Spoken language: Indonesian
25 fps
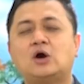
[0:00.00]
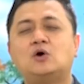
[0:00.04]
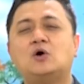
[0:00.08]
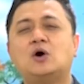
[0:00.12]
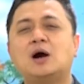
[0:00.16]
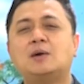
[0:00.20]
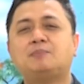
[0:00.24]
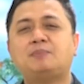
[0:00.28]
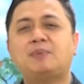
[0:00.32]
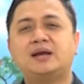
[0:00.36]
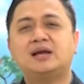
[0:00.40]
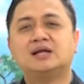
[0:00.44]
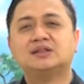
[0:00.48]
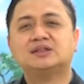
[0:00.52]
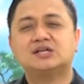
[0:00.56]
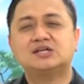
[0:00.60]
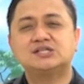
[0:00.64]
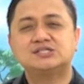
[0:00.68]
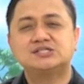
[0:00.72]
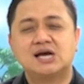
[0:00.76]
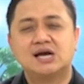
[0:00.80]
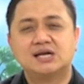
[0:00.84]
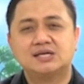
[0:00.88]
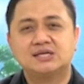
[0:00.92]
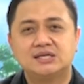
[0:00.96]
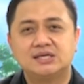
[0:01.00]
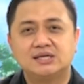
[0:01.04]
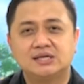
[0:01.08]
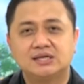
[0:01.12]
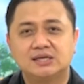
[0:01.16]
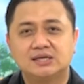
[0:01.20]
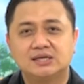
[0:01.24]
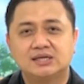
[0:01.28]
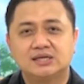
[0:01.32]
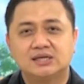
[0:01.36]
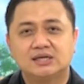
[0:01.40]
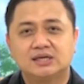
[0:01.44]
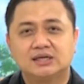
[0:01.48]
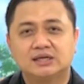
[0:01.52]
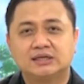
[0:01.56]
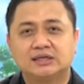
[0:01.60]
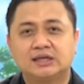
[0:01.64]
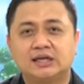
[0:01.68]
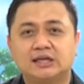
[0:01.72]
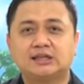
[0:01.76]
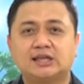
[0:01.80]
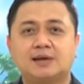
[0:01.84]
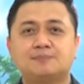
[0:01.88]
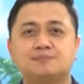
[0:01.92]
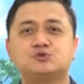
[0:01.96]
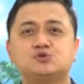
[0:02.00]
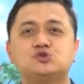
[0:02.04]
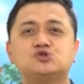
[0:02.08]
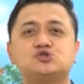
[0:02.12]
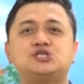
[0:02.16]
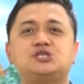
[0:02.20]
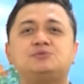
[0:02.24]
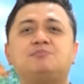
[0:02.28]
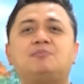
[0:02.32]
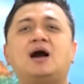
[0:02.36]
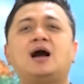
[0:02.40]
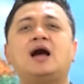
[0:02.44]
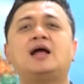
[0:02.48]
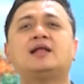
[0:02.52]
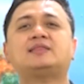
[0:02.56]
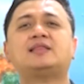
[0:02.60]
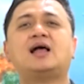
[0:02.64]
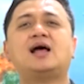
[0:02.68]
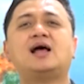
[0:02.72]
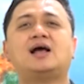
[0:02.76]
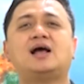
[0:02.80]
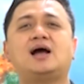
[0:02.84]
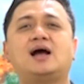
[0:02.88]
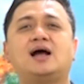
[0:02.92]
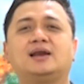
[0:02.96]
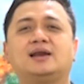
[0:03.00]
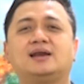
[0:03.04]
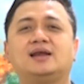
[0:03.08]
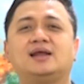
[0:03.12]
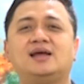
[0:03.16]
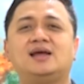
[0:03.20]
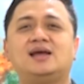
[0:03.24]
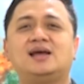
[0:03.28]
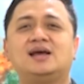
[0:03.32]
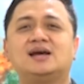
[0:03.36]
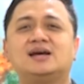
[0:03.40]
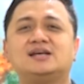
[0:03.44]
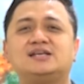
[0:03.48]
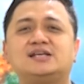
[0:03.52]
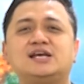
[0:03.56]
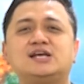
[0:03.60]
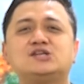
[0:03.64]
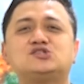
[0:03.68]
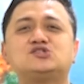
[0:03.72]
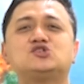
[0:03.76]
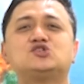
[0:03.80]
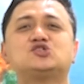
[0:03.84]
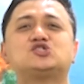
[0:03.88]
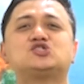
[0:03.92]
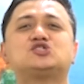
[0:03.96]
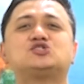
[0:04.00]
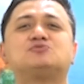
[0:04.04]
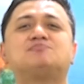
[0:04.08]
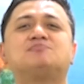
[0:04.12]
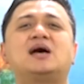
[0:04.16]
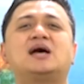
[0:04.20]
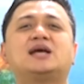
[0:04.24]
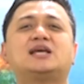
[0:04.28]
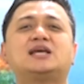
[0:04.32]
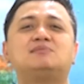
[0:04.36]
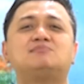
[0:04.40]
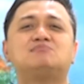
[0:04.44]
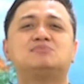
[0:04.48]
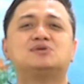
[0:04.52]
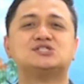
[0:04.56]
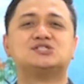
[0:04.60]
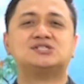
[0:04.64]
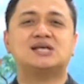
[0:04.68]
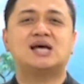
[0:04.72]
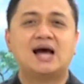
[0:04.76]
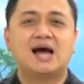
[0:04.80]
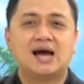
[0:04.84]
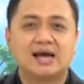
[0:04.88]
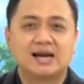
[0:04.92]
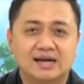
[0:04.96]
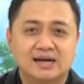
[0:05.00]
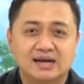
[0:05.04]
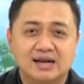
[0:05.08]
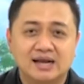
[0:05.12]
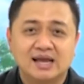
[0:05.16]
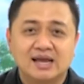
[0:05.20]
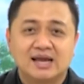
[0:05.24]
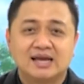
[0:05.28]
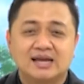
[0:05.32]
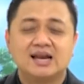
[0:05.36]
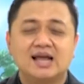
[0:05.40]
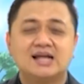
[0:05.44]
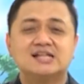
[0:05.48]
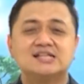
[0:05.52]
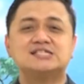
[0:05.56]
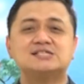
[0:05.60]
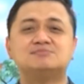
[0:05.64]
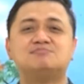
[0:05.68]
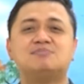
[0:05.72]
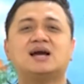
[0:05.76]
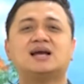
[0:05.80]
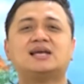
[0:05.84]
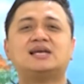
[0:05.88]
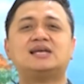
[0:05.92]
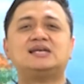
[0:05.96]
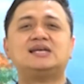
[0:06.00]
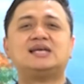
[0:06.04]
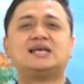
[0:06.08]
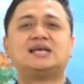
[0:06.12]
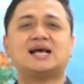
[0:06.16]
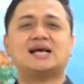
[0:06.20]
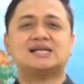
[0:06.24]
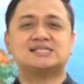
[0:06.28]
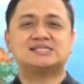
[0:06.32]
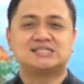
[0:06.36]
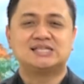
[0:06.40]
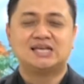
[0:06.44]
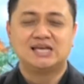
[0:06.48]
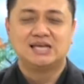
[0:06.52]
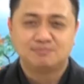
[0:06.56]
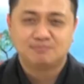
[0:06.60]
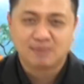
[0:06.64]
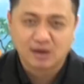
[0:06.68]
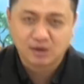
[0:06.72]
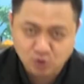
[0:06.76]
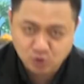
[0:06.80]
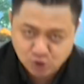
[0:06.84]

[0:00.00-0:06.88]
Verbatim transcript: Tahu apa yang terjadi? Kitab suci mengatakan Yesus semakin besar dan semakin dikasihi